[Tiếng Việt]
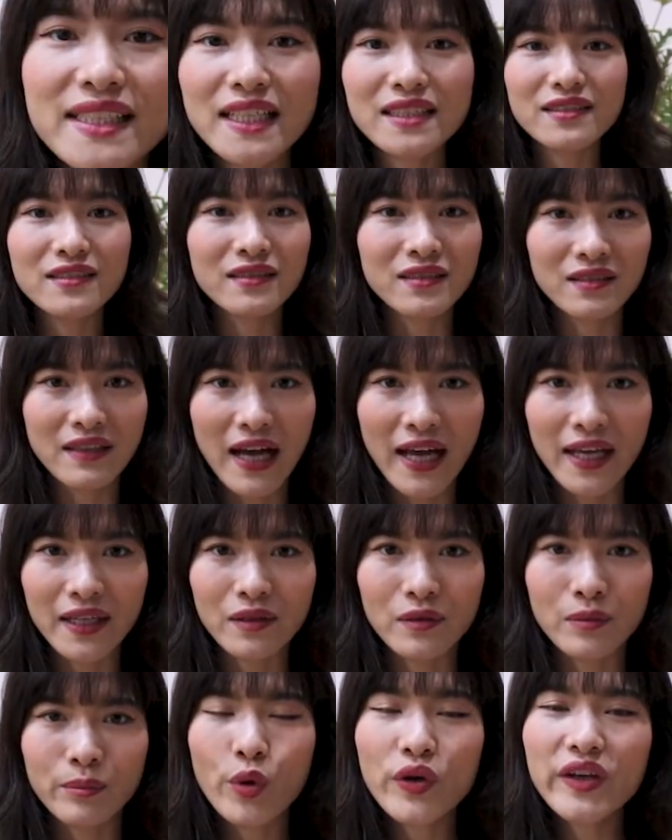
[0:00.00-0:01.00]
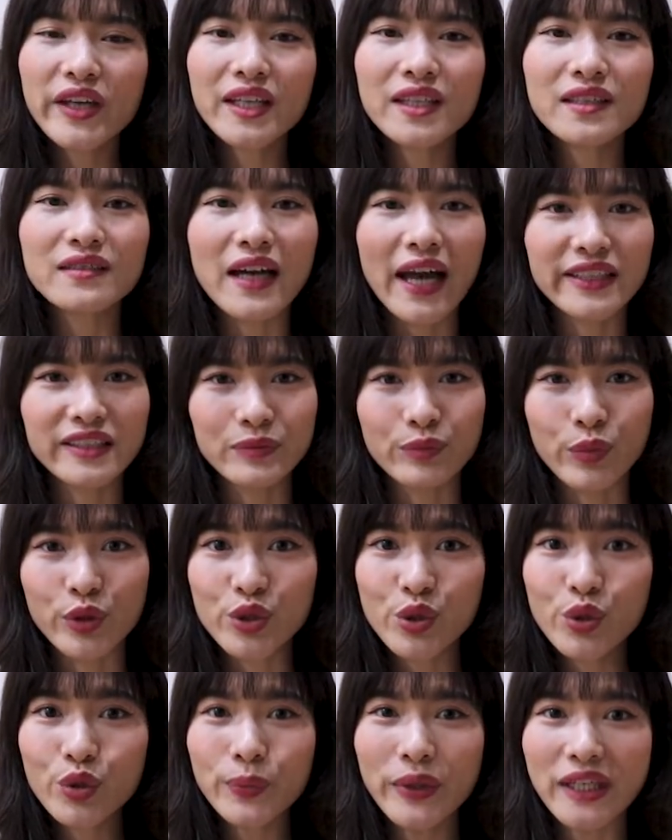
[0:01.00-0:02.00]
cái chặng đường thực hành mỗi khi thực hành được
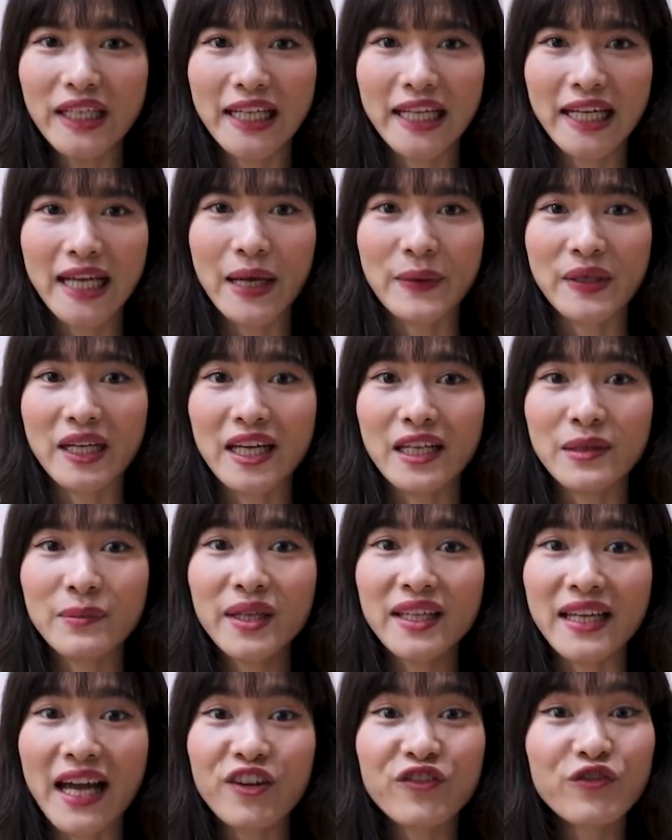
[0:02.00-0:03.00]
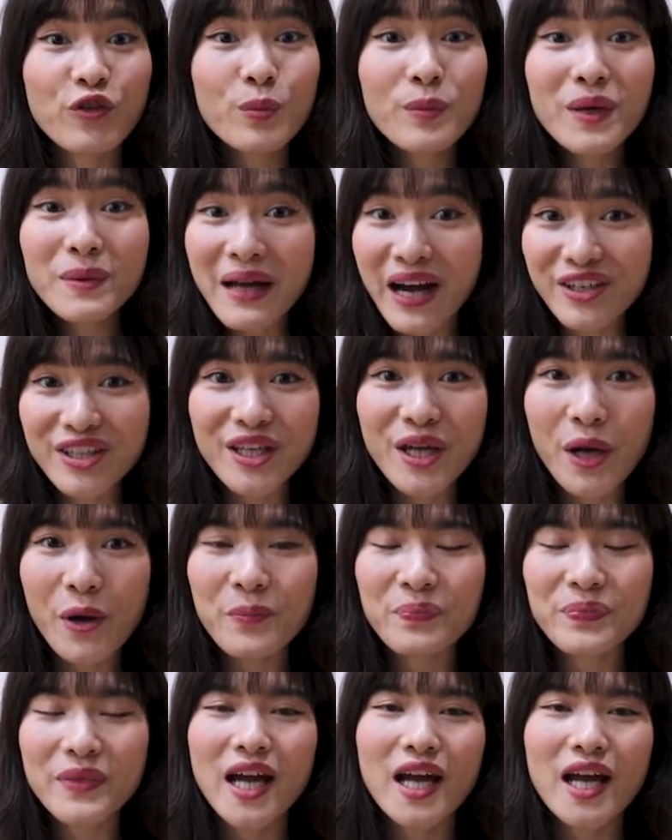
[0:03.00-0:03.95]
một chút mình lại cảm thấy mình hạnh phúc biết bao nhiêu